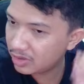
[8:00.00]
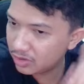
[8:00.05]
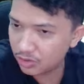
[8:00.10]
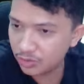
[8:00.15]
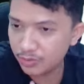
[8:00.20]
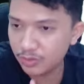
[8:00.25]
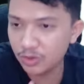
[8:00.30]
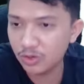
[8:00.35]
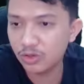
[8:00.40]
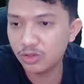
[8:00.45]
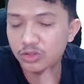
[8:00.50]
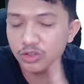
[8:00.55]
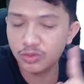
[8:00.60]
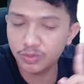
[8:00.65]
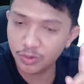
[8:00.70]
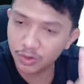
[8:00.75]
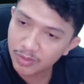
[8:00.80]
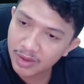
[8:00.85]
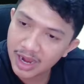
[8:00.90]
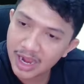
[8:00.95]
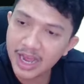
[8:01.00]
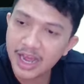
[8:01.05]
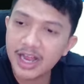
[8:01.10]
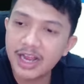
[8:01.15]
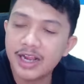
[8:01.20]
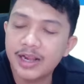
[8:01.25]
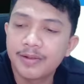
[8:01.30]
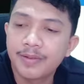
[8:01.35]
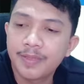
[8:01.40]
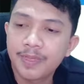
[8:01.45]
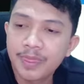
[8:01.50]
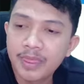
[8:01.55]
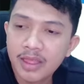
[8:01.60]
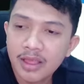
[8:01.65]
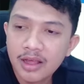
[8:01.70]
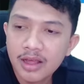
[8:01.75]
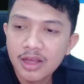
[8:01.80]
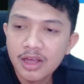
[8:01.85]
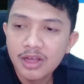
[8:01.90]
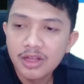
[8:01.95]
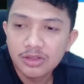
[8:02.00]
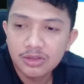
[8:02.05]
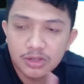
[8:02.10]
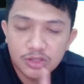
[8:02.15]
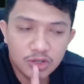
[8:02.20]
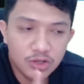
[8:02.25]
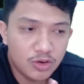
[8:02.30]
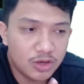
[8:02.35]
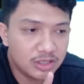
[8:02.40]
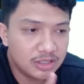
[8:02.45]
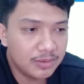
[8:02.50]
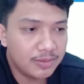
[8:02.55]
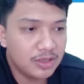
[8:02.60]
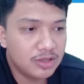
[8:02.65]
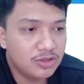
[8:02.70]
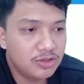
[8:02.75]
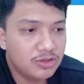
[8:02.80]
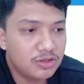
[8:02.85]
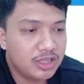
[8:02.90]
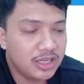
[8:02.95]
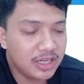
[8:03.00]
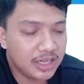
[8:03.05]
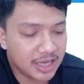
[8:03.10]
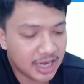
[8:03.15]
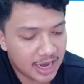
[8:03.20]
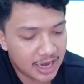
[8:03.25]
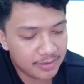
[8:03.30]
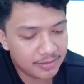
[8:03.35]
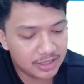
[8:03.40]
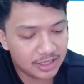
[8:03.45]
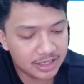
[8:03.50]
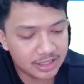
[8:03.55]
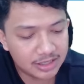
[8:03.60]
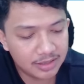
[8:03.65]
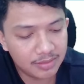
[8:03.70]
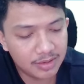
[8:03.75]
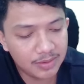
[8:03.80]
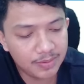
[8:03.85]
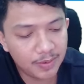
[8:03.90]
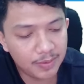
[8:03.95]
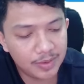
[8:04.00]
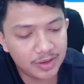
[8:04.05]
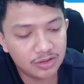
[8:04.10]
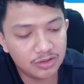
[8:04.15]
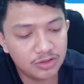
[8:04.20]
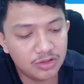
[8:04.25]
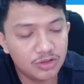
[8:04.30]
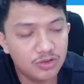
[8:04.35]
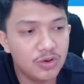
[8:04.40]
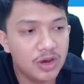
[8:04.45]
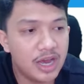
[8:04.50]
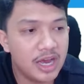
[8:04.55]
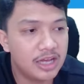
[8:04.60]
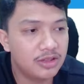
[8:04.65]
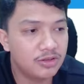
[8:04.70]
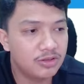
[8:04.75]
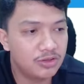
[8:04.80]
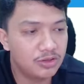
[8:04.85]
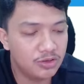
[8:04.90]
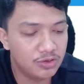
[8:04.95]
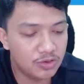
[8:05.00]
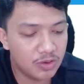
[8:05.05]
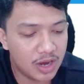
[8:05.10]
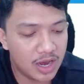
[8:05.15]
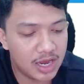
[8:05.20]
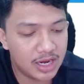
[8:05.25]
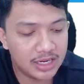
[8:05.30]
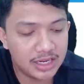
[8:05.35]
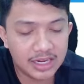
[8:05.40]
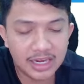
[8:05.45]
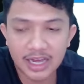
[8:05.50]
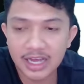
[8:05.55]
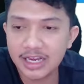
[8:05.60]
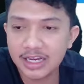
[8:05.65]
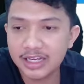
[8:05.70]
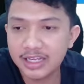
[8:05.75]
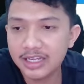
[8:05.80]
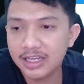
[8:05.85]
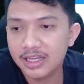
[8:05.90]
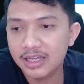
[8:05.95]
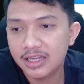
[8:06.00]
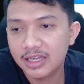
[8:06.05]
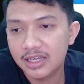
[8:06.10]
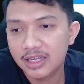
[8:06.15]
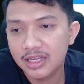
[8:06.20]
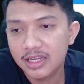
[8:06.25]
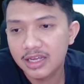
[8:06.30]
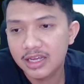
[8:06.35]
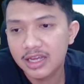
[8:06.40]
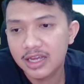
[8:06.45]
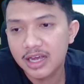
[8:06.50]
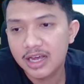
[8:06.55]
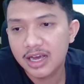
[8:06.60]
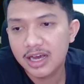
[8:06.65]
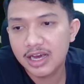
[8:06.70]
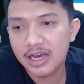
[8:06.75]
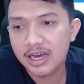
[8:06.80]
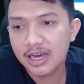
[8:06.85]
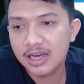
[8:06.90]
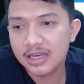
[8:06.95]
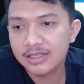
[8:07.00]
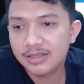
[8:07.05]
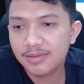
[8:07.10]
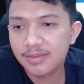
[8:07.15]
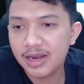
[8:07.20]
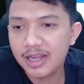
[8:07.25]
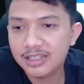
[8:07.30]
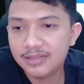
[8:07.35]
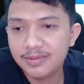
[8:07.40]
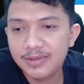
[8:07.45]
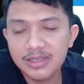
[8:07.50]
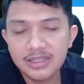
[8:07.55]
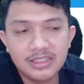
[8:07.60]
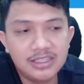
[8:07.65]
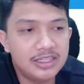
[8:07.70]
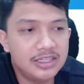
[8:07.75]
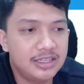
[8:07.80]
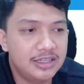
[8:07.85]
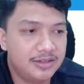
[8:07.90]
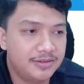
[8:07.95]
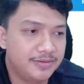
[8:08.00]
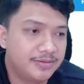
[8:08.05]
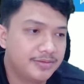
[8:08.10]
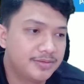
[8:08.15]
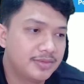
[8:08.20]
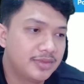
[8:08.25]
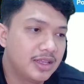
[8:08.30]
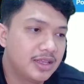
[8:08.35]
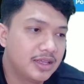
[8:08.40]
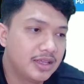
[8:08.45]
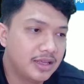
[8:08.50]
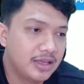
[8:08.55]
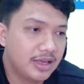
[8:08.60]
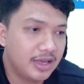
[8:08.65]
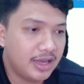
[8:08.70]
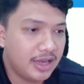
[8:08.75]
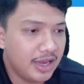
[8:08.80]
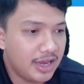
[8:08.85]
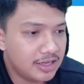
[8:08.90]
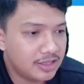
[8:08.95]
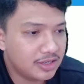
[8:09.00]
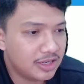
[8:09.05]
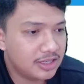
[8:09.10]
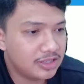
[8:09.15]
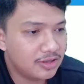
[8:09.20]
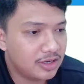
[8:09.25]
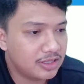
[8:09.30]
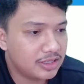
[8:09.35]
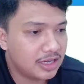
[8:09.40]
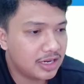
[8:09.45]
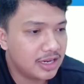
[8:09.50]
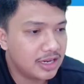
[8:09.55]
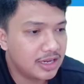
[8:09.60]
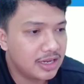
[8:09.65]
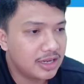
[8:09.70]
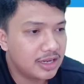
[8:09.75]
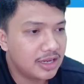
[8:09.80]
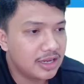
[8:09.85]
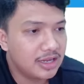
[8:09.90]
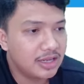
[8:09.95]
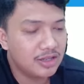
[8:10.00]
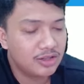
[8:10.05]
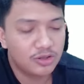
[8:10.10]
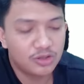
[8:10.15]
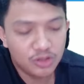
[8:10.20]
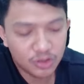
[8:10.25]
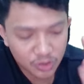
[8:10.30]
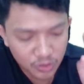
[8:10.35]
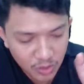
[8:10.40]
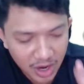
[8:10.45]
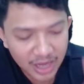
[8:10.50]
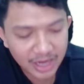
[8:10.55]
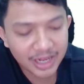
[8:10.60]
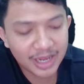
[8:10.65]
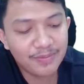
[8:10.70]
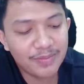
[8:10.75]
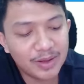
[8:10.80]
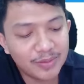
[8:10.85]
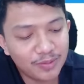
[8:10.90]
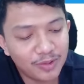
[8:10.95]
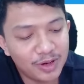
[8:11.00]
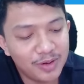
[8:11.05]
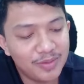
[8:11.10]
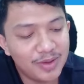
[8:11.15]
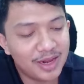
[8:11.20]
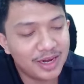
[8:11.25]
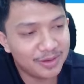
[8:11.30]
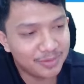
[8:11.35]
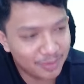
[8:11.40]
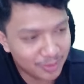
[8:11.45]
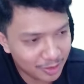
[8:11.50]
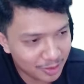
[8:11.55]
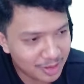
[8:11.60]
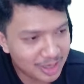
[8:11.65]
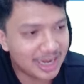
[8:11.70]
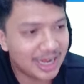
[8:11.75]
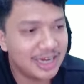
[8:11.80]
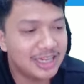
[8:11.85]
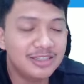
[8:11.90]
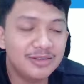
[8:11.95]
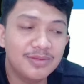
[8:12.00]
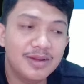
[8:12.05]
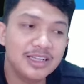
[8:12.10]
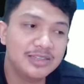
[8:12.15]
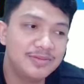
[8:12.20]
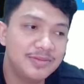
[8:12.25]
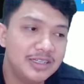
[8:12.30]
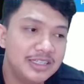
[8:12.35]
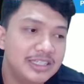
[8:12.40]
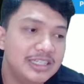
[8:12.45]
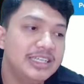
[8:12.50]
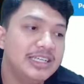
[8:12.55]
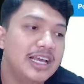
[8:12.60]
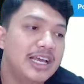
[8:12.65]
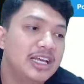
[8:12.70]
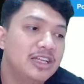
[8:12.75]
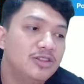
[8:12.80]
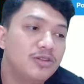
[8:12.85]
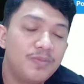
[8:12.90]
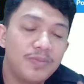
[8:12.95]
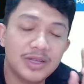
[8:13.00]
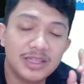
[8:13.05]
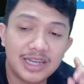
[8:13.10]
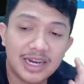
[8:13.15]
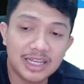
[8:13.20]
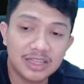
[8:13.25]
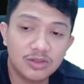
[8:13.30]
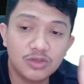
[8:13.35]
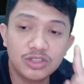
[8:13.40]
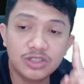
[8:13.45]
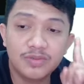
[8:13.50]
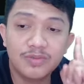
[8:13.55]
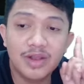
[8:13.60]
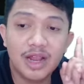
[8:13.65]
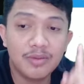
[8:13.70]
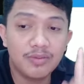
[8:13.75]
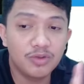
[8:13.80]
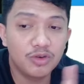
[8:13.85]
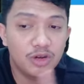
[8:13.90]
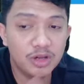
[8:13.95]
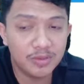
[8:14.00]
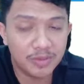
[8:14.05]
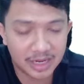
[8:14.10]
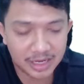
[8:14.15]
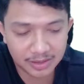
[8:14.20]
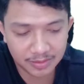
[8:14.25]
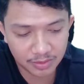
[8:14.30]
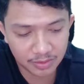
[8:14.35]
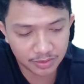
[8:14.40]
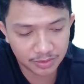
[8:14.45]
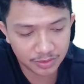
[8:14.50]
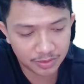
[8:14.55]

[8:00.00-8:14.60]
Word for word: 70 70 mahal 72 sampai 73 misalnya kita beli pemain 72 72 dikali uh, eh, 11 biji eh sorry sorry sorry 72 harganya ribu dikali 11 biji yaitu ribu